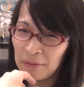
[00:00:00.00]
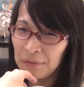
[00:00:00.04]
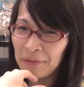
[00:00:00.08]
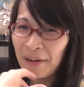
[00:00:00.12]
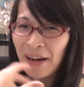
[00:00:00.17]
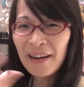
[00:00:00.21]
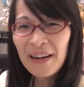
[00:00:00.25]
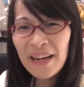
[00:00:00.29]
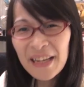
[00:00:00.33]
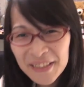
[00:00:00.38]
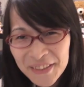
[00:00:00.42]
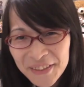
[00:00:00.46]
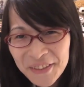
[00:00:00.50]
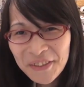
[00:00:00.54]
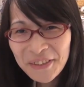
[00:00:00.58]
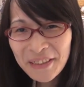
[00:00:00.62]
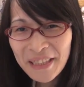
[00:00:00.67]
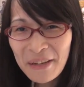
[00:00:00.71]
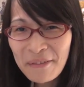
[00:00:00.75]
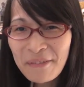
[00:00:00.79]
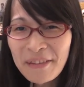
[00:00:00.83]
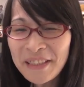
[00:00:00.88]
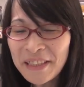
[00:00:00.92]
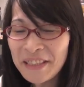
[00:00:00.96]
ファンレス
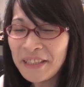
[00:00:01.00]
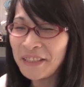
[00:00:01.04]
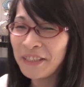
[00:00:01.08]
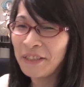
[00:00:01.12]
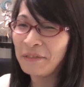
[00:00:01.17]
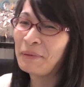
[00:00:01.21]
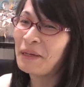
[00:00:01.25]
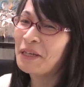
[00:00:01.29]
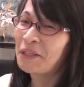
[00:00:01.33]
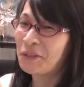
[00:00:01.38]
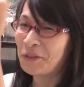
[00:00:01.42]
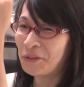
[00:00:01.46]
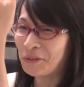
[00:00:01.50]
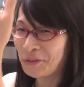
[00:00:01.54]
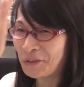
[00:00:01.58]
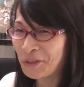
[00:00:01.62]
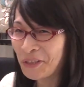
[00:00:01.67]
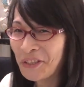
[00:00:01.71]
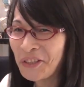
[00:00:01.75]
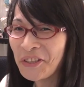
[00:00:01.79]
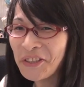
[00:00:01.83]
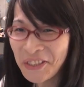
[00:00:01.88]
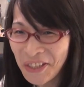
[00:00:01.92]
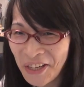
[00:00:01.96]
のためにスペック相
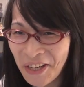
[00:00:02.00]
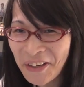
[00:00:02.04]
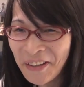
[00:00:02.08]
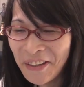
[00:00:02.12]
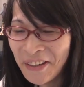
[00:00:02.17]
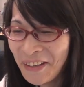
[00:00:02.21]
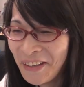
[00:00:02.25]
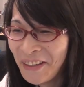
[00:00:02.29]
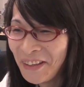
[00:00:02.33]
当低いんだよ。